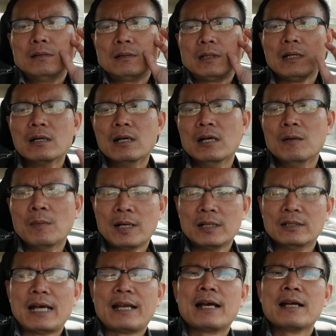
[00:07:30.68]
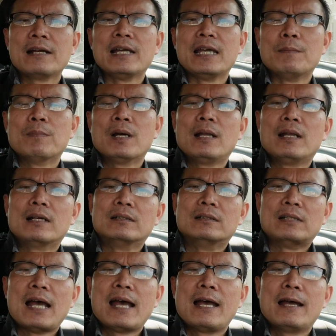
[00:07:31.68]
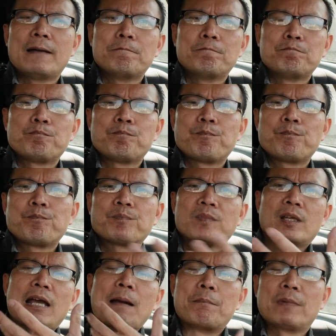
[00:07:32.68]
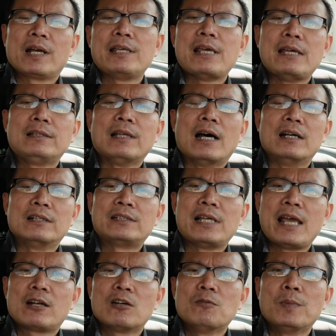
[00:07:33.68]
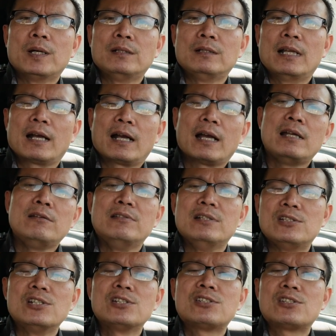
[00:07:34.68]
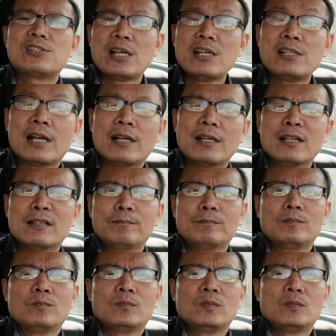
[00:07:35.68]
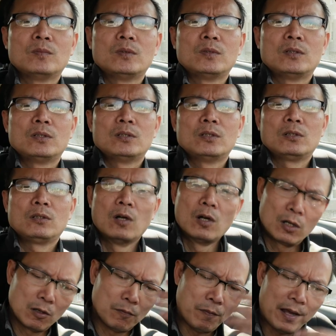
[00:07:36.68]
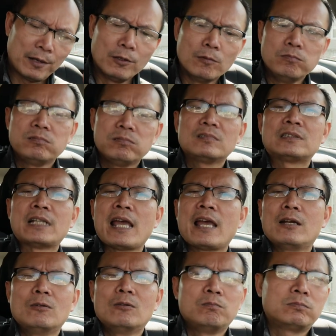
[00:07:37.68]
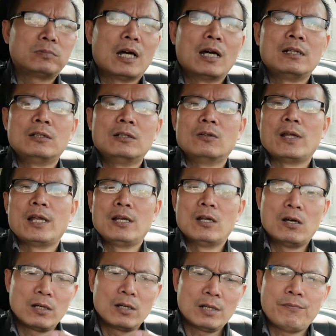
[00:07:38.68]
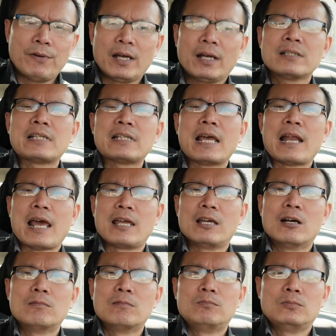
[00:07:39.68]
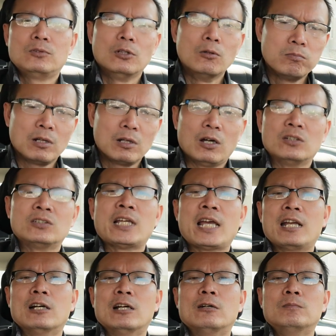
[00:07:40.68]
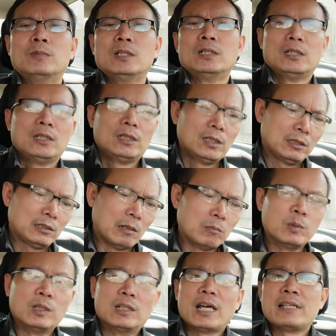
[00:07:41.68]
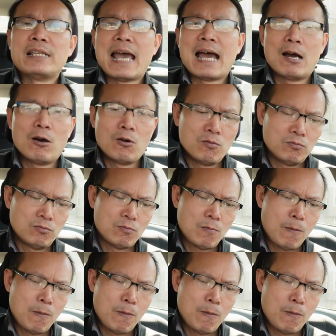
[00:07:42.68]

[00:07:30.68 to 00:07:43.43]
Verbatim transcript: cái người mà người ta đăng kiểm á là người ta cầm cái giấy tờ xe của mình là cái registration á coi có phải đúng xe đúng tên đồ này nọ cái phải cái xe này không đúng cái loại xe này không xong người ta vào